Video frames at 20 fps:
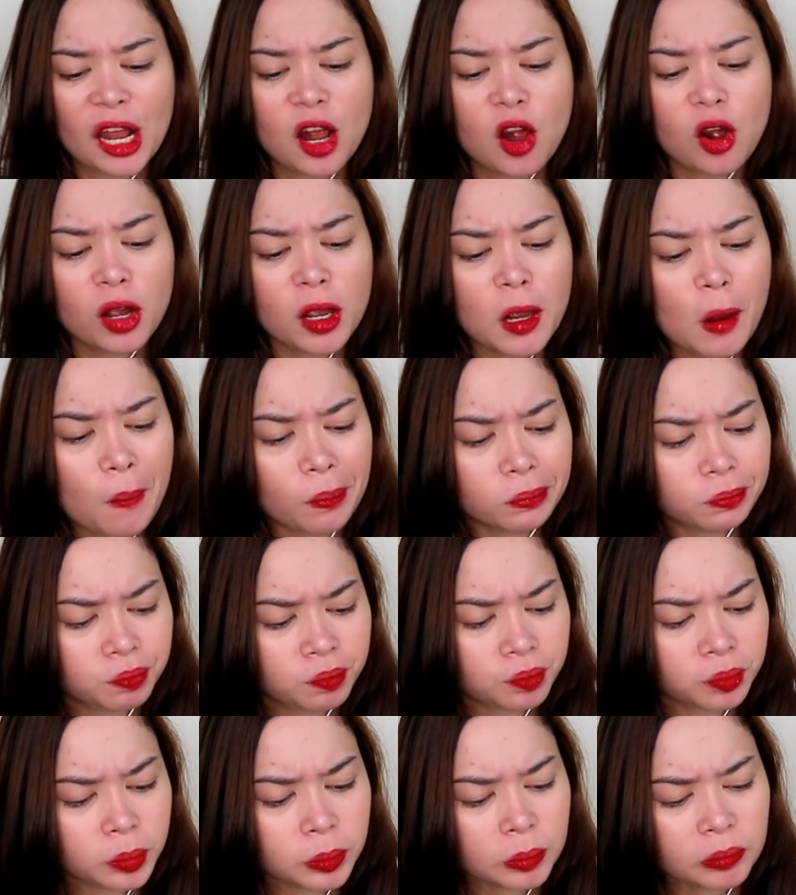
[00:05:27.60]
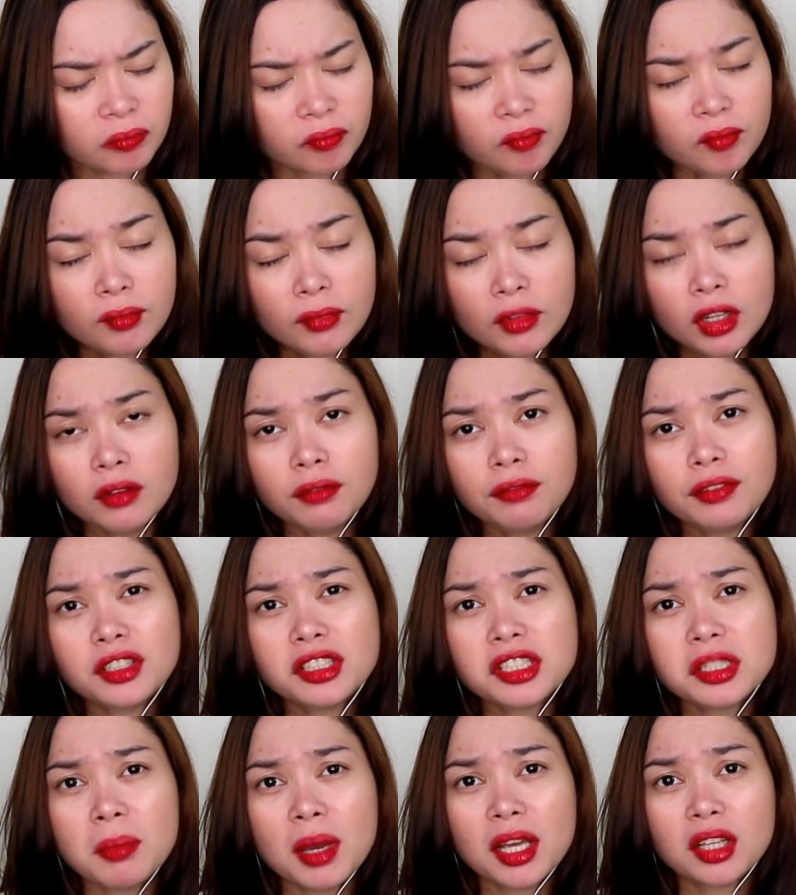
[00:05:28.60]
Okay.
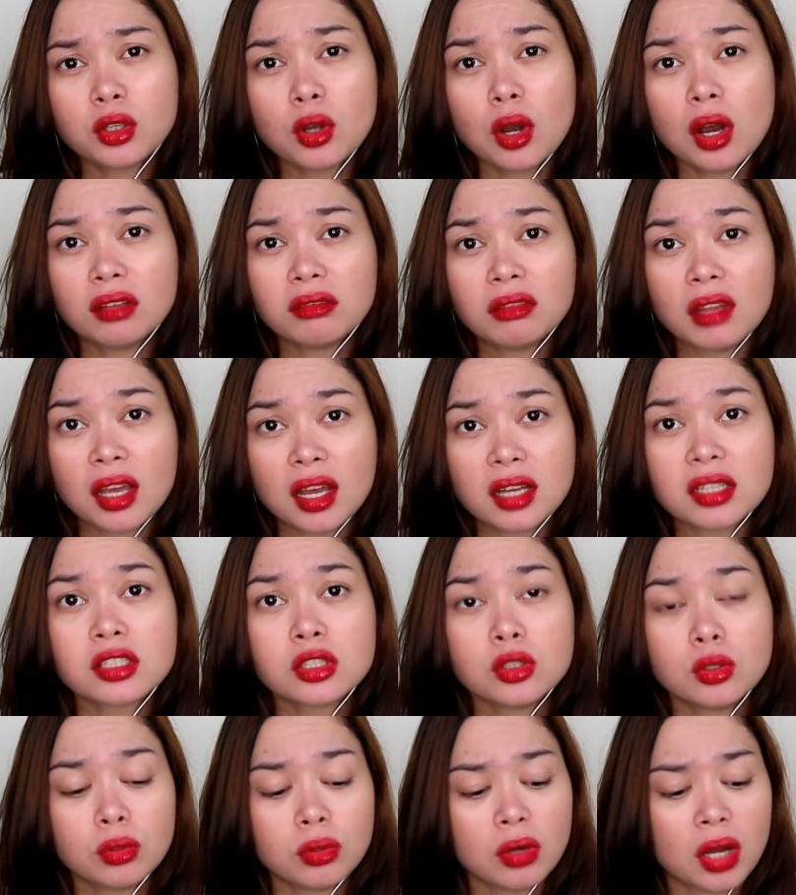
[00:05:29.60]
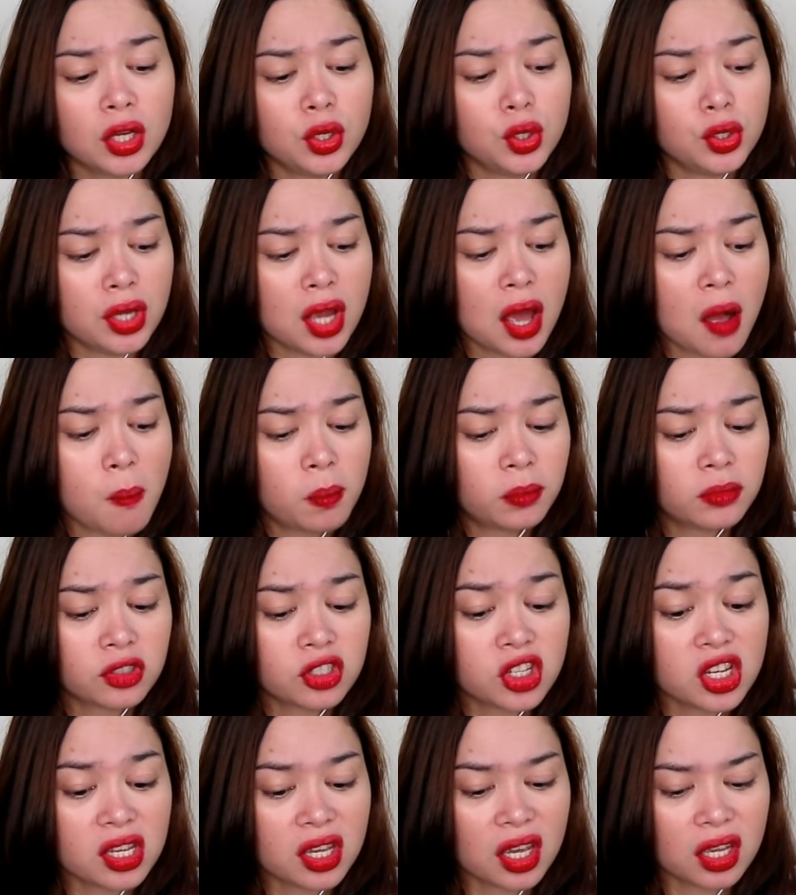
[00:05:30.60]
First bite ko ang tigas nung ano niya,
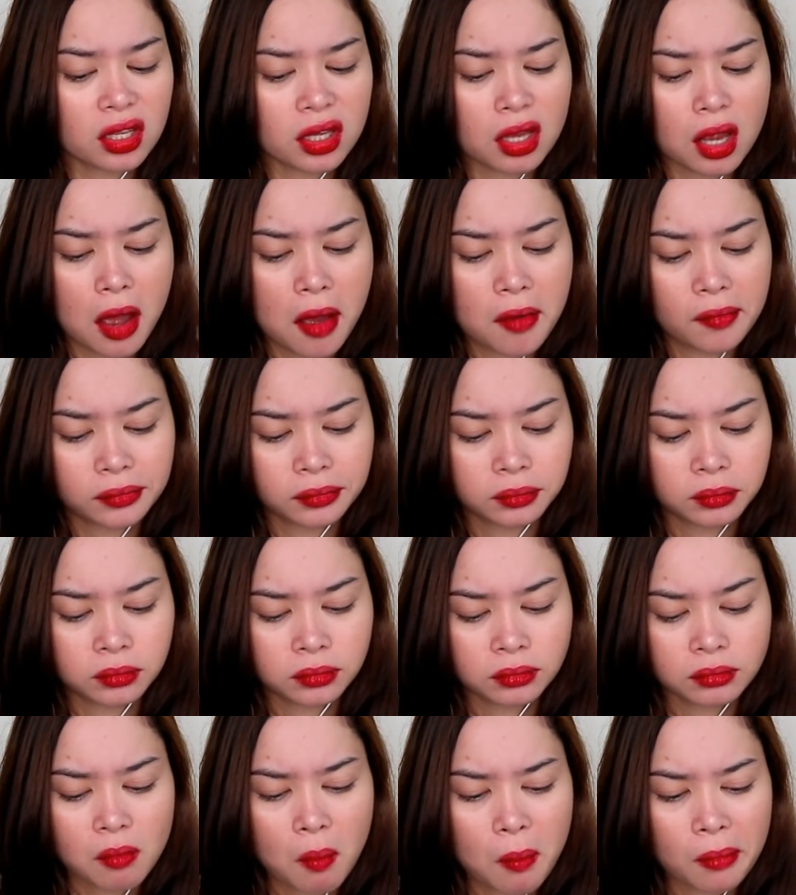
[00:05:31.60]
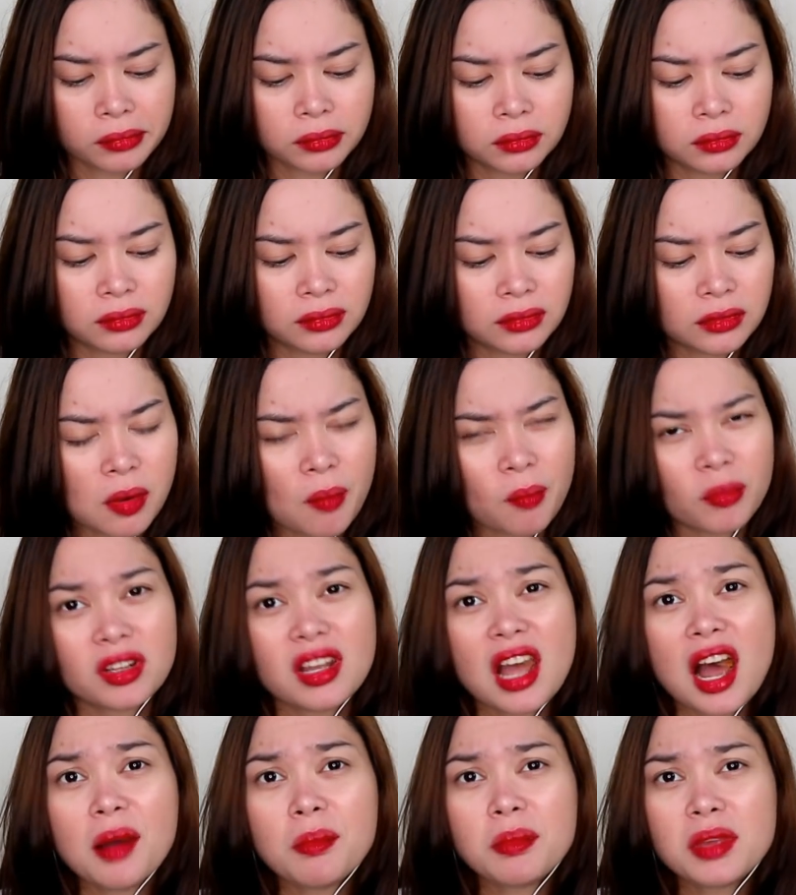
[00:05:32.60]
chicken niya.
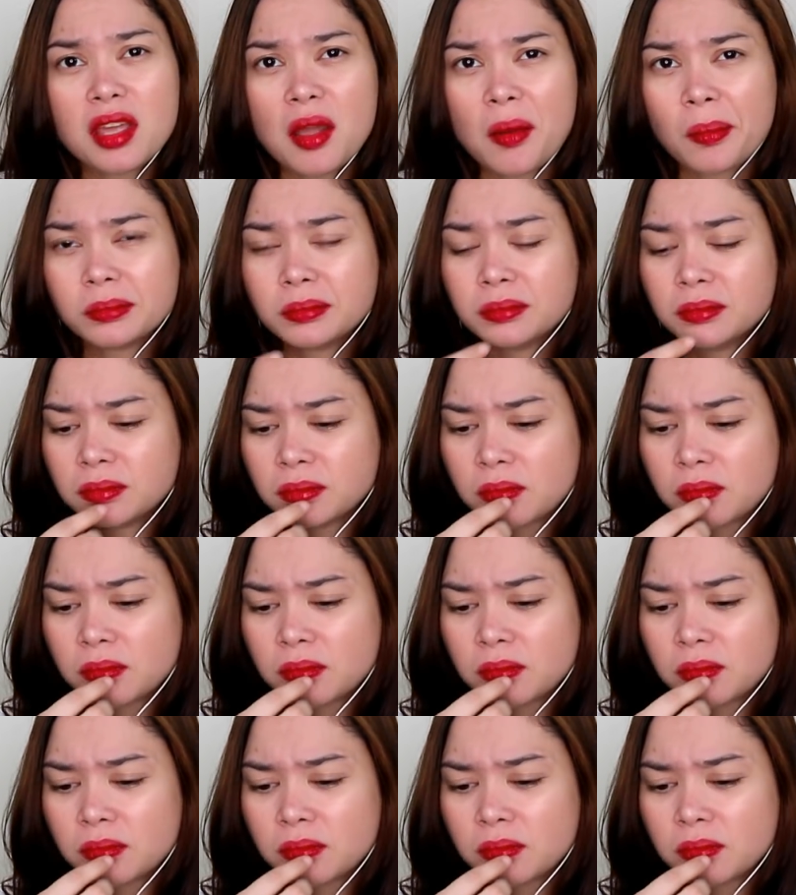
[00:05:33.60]
Gummy.